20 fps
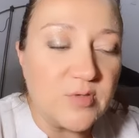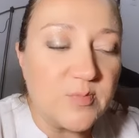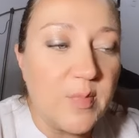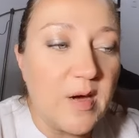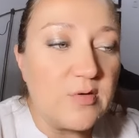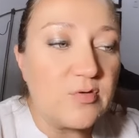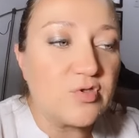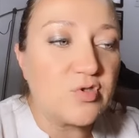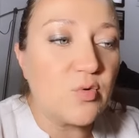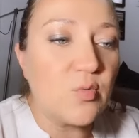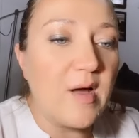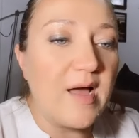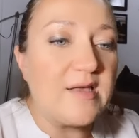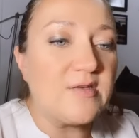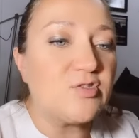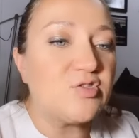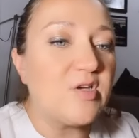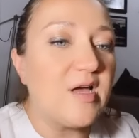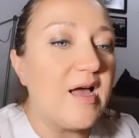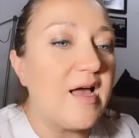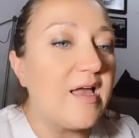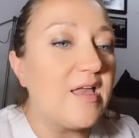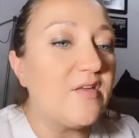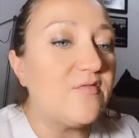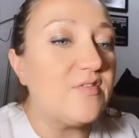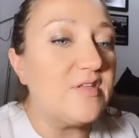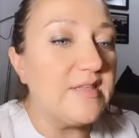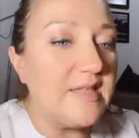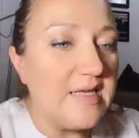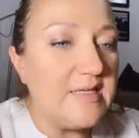para os quais já há
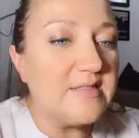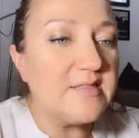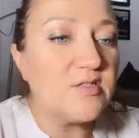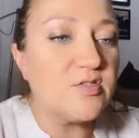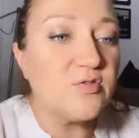evidência